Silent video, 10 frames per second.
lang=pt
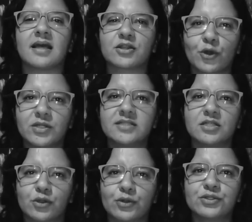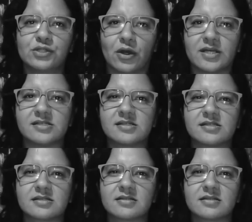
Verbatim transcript: a todas e todos nós.